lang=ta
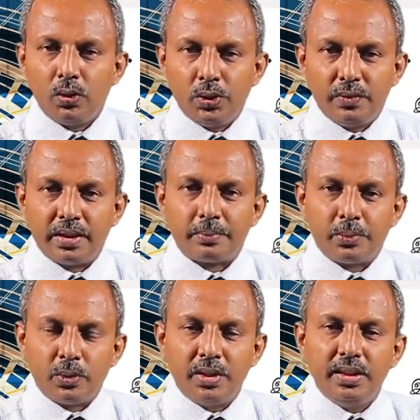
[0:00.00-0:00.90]
ஒருவர்
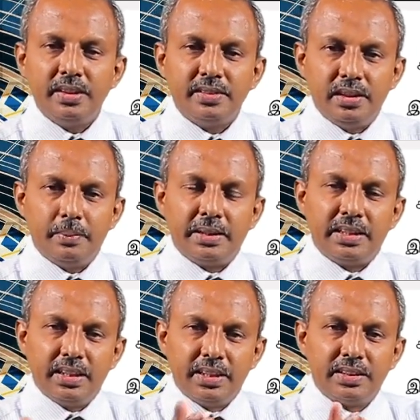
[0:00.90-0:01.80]
போய்
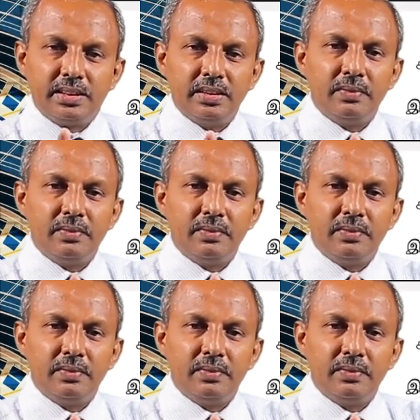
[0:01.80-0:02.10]
சீமந்தை எடுத்து